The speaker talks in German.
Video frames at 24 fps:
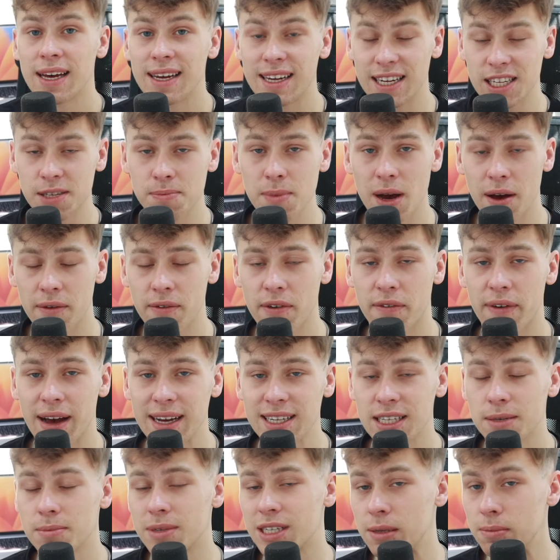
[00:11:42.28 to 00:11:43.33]
Jetzt machen wir
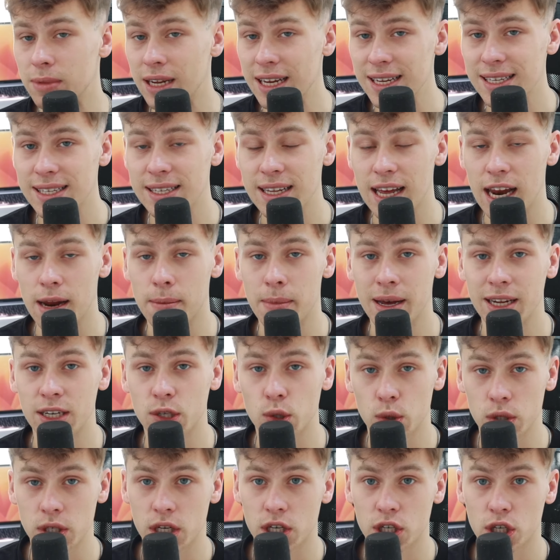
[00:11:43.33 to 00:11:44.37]
weiter mit dem nächsten Element
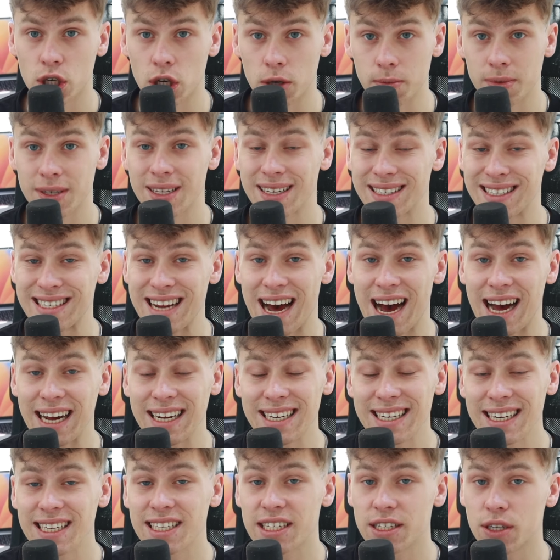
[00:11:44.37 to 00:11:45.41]
unseres Shops, der
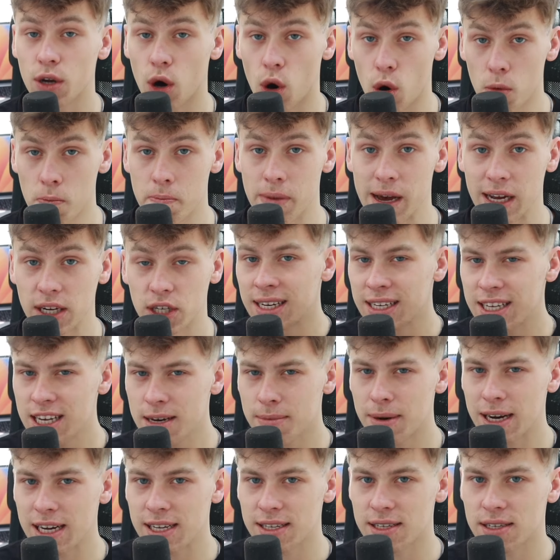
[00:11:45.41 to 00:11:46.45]
eigentlichen Homepage.
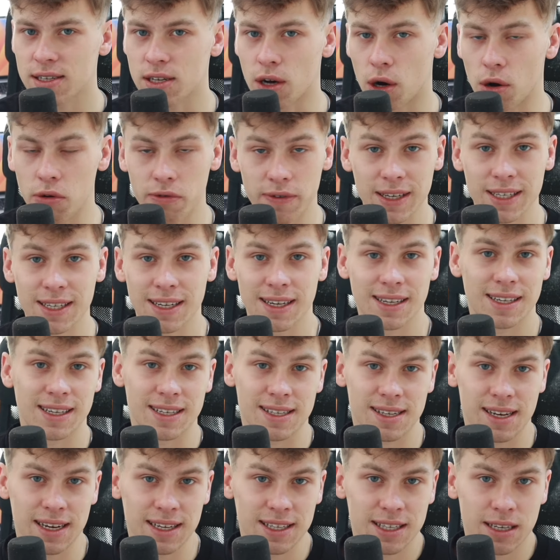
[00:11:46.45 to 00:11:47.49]
Hierbei ist es auch wichtig, das
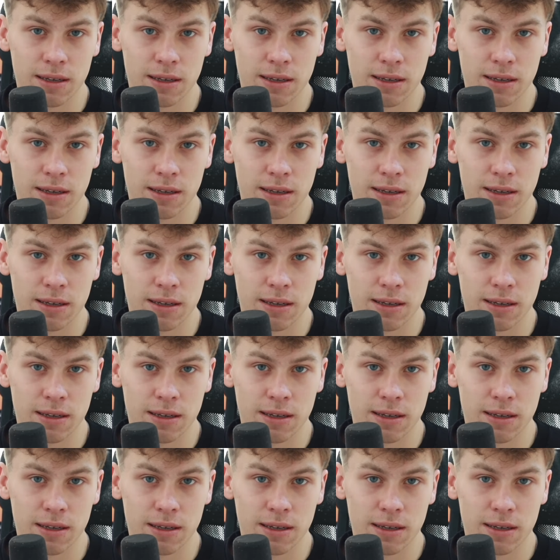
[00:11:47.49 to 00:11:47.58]
Ganze